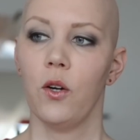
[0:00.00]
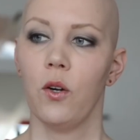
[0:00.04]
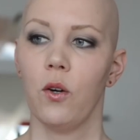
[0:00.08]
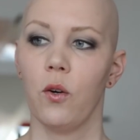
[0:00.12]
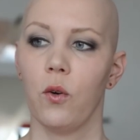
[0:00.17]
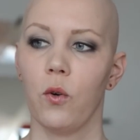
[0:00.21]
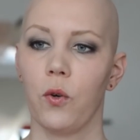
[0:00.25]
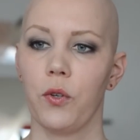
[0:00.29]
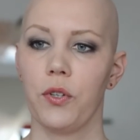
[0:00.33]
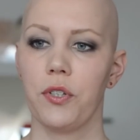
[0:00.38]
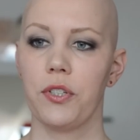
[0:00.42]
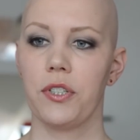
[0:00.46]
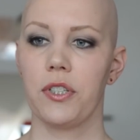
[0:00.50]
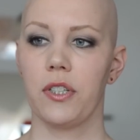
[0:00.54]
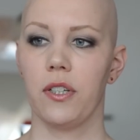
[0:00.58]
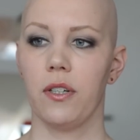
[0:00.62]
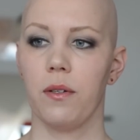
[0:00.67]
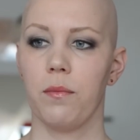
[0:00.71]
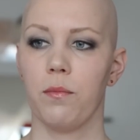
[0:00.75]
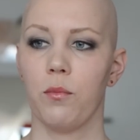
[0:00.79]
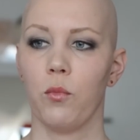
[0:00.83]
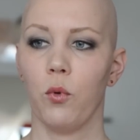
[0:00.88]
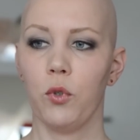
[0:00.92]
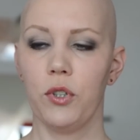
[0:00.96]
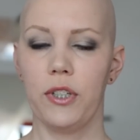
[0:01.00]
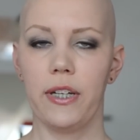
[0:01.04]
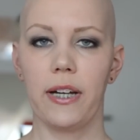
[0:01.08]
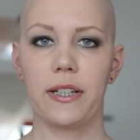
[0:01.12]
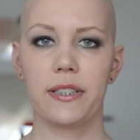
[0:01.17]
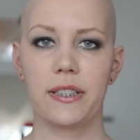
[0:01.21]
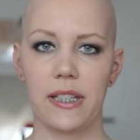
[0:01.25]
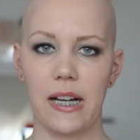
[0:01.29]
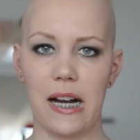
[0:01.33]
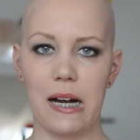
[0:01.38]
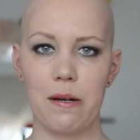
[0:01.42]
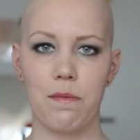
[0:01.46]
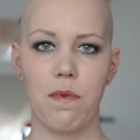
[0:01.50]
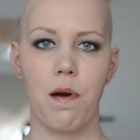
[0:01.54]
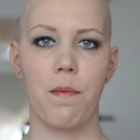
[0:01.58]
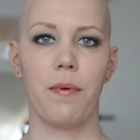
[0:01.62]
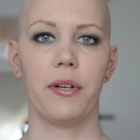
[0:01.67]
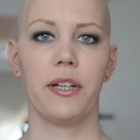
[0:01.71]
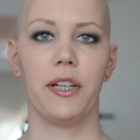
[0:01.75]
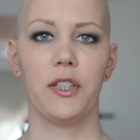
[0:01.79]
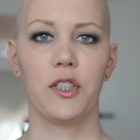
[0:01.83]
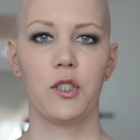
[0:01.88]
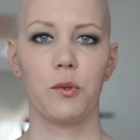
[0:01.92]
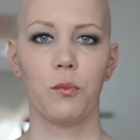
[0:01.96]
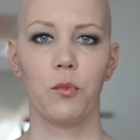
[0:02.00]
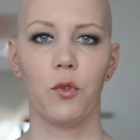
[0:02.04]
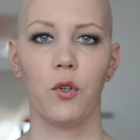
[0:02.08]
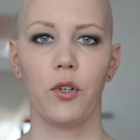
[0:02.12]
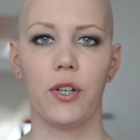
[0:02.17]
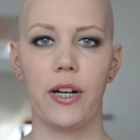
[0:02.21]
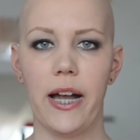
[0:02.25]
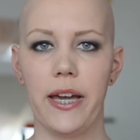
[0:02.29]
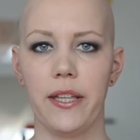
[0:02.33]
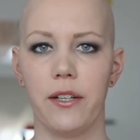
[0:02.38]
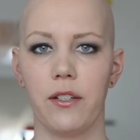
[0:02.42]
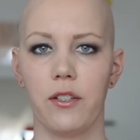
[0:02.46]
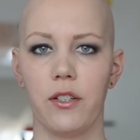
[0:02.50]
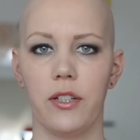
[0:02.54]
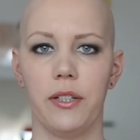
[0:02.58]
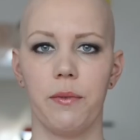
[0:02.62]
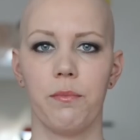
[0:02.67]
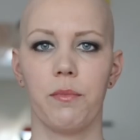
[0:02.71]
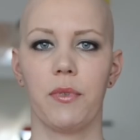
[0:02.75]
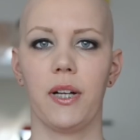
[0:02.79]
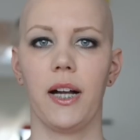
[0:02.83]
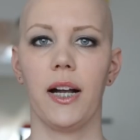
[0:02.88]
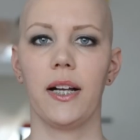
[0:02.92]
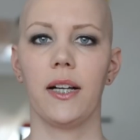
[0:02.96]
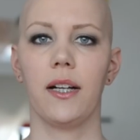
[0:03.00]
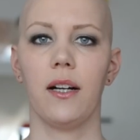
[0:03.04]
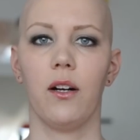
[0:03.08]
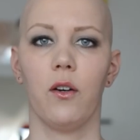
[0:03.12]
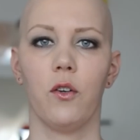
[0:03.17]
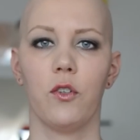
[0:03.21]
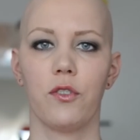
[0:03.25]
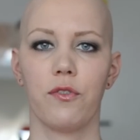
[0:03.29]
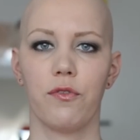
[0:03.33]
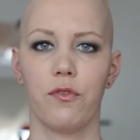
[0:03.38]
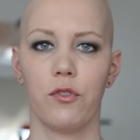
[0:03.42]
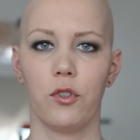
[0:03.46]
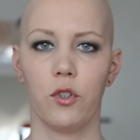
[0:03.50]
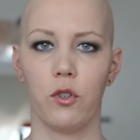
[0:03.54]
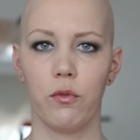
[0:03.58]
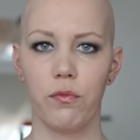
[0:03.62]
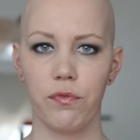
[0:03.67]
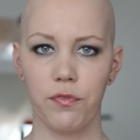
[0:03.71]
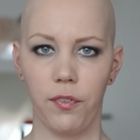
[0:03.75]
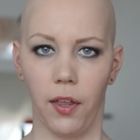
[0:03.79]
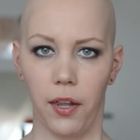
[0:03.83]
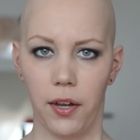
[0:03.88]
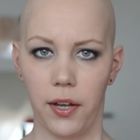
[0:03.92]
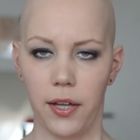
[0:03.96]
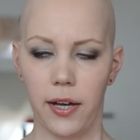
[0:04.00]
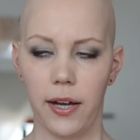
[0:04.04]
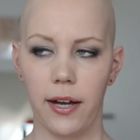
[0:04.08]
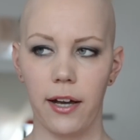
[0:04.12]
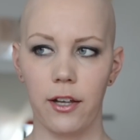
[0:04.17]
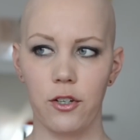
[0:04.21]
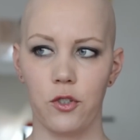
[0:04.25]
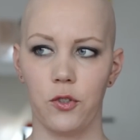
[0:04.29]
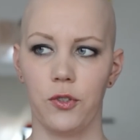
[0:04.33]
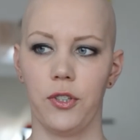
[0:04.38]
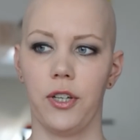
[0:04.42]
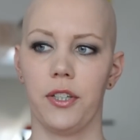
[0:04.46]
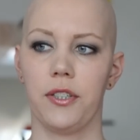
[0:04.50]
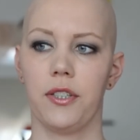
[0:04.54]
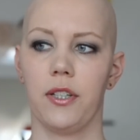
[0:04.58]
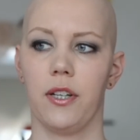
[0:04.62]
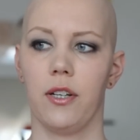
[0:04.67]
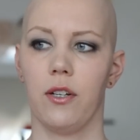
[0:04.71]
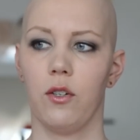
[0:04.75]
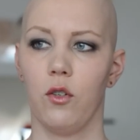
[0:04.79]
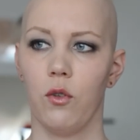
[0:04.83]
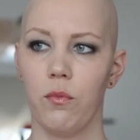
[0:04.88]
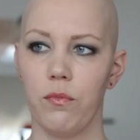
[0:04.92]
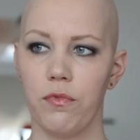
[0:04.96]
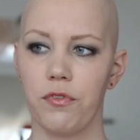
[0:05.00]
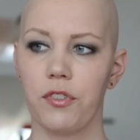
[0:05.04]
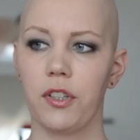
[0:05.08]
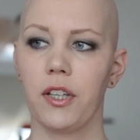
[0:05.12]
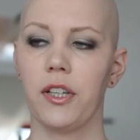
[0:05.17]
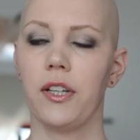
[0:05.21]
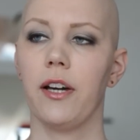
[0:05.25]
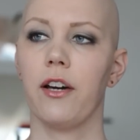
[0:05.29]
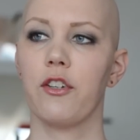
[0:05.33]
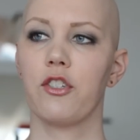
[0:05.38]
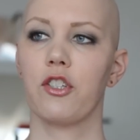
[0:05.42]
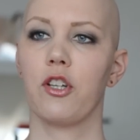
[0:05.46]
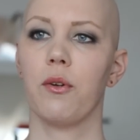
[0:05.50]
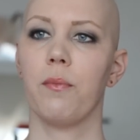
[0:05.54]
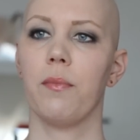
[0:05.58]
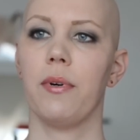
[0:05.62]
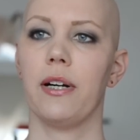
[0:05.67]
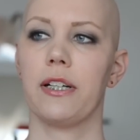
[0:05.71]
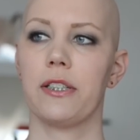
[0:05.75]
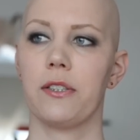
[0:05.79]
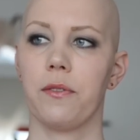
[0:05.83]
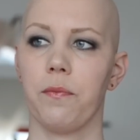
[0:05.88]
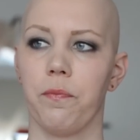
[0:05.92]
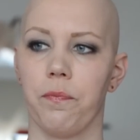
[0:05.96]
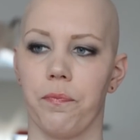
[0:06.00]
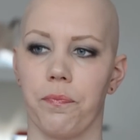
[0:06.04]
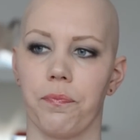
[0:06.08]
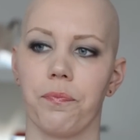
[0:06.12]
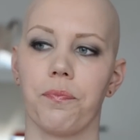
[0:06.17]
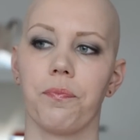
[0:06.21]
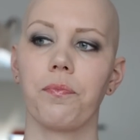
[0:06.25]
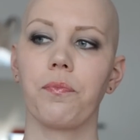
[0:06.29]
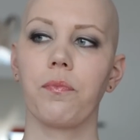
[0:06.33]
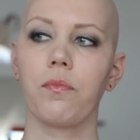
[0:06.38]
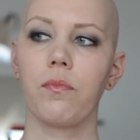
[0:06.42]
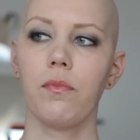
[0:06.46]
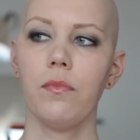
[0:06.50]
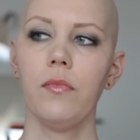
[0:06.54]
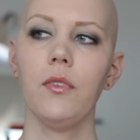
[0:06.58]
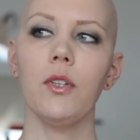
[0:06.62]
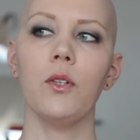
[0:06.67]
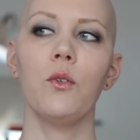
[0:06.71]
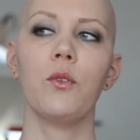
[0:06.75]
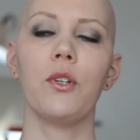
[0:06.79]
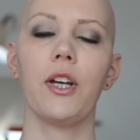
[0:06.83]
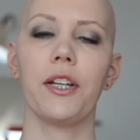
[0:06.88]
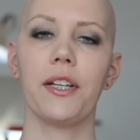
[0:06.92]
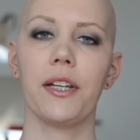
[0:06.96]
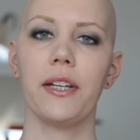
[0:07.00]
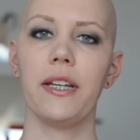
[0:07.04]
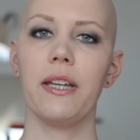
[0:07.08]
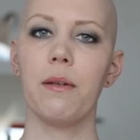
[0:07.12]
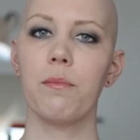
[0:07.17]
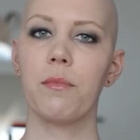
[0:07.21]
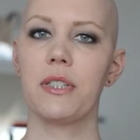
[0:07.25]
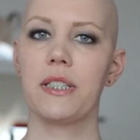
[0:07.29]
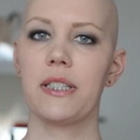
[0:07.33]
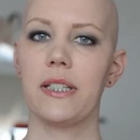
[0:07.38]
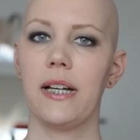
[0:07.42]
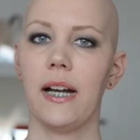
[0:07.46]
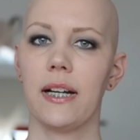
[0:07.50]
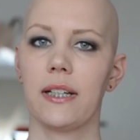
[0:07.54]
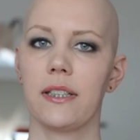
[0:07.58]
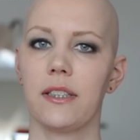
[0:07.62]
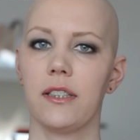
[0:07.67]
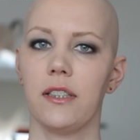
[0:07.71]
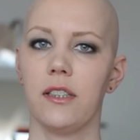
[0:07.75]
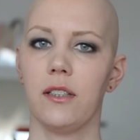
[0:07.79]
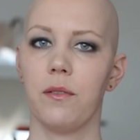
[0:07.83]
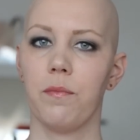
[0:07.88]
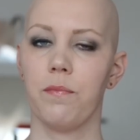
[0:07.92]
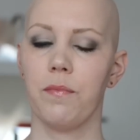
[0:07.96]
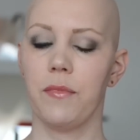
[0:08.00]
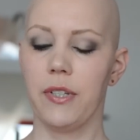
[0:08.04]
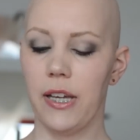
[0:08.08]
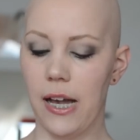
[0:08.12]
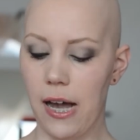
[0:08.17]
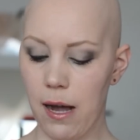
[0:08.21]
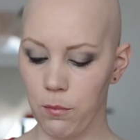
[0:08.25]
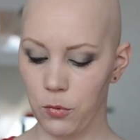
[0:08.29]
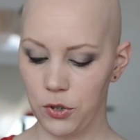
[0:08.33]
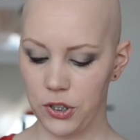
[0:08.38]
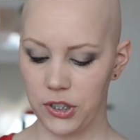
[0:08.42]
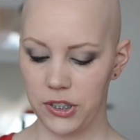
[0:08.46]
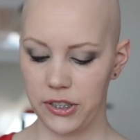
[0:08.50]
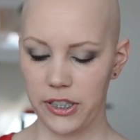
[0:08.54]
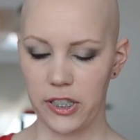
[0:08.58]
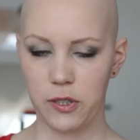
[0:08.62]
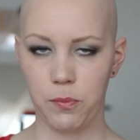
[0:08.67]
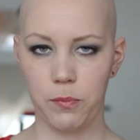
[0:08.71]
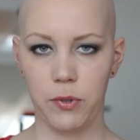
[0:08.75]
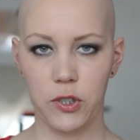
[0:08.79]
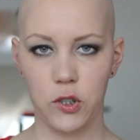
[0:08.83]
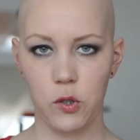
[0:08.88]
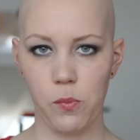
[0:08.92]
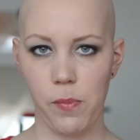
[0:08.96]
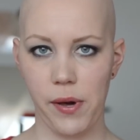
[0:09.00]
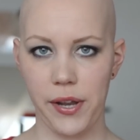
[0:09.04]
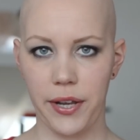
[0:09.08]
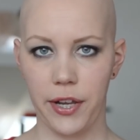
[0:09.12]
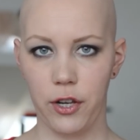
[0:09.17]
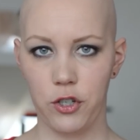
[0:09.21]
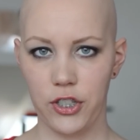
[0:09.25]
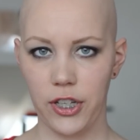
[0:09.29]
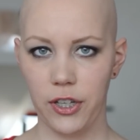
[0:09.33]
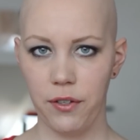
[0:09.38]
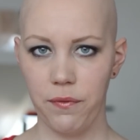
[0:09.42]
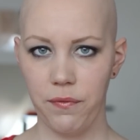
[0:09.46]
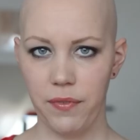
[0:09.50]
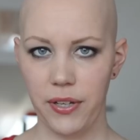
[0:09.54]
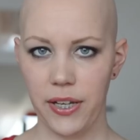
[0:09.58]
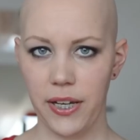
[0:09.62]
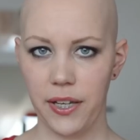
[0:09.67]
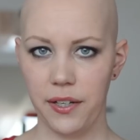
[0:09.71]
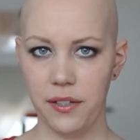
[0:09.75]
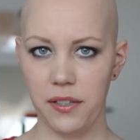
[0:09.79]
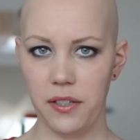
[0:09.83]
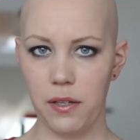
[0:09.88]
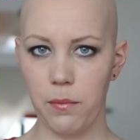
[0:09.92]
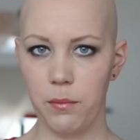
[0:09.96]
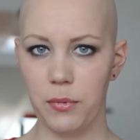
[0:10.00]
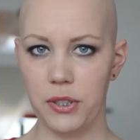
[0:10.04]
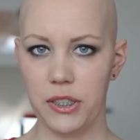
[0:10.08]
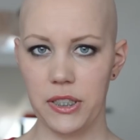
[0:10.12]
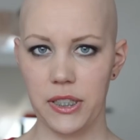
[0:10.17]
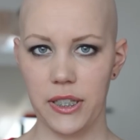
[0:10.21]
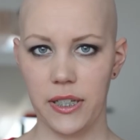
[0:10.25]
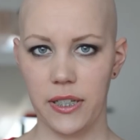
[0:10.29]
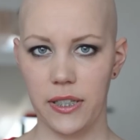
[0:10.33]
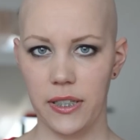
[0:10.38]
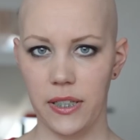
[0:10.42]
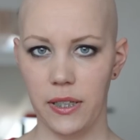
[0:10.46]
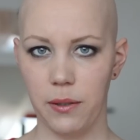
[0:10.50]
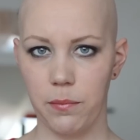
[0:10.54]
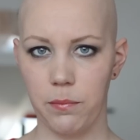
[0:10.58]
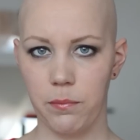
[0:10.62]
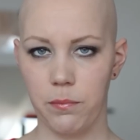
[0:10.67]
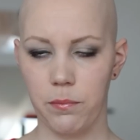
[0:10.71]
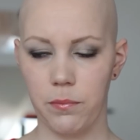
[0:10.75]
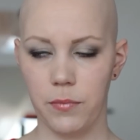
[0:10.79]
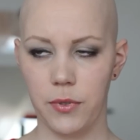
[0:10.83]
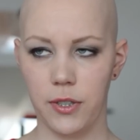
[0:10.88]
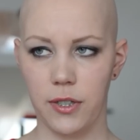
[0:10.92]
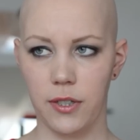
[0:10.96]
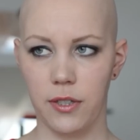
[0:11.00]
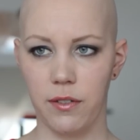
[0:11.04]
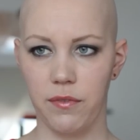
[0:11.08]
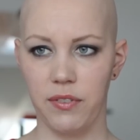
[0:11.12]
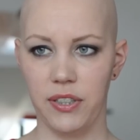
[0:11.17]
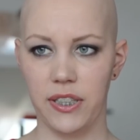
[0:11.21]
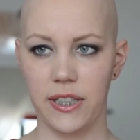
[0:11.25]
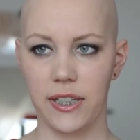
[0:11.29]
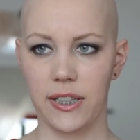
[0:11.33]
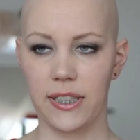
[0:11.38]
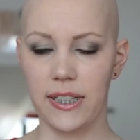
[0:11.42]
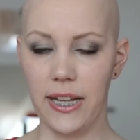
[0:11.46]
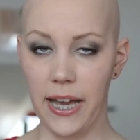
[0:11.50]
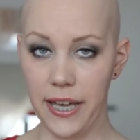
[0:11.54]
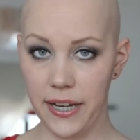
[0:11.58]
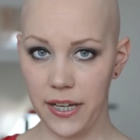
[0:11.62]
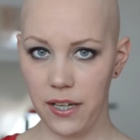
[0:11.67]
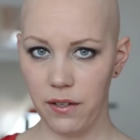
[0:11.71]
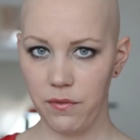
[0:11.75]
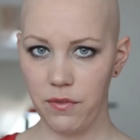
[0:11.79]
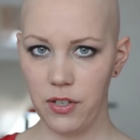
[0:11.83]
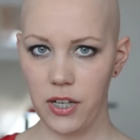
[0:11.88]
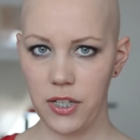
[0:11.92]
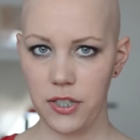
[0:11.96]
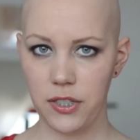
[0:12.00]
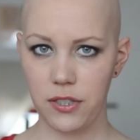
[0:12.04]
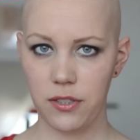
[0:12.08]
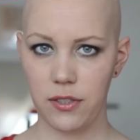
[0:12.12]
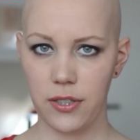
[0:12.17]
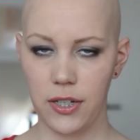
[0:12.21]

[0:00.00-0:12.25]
Und äh, montags kam aber dann zum Glück eine im Krankenhaus für Lymphdrainage und hat dann Lymphdrainage gemacht und hat dann eben gesagt, ähm, der Arm muss jetzt erstmal so bandagiert werden, damit der eben äh, wieder kleiner wird.